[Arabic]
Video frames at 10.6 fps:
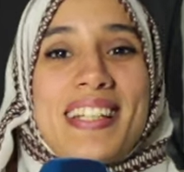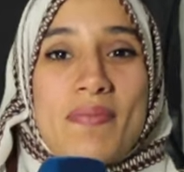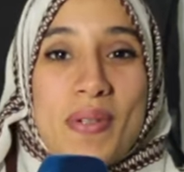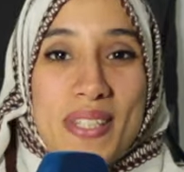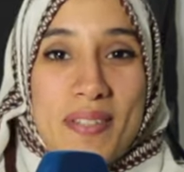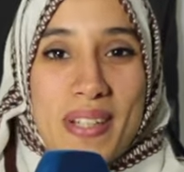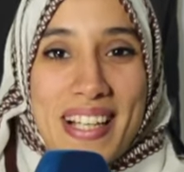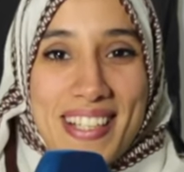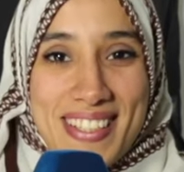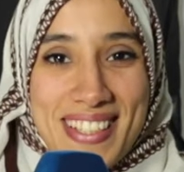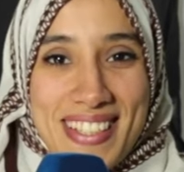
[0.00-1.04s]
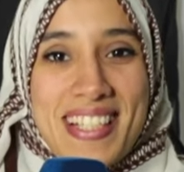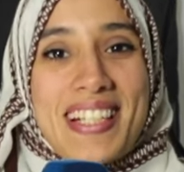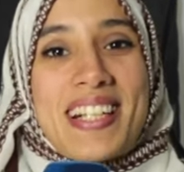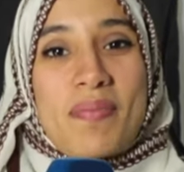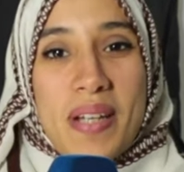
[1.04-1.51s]
الموسم العاشر
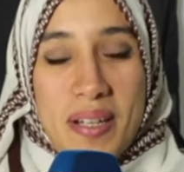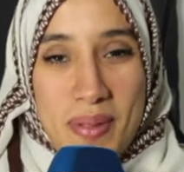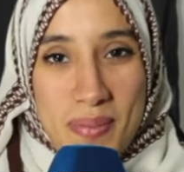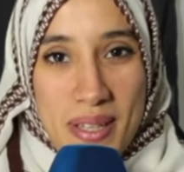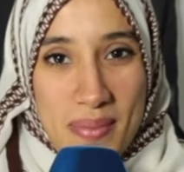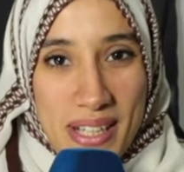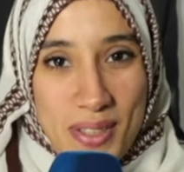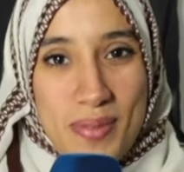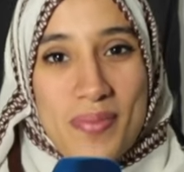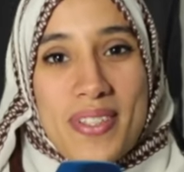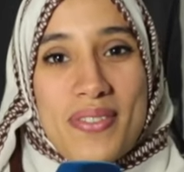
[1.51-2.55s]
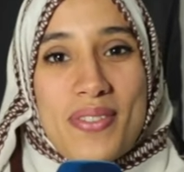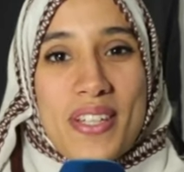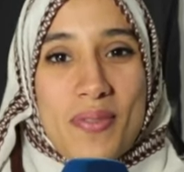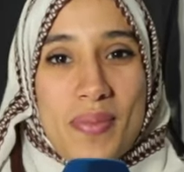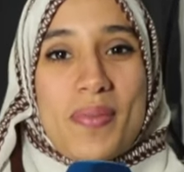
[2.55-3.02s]
مرحبا بيا معكم في اليوم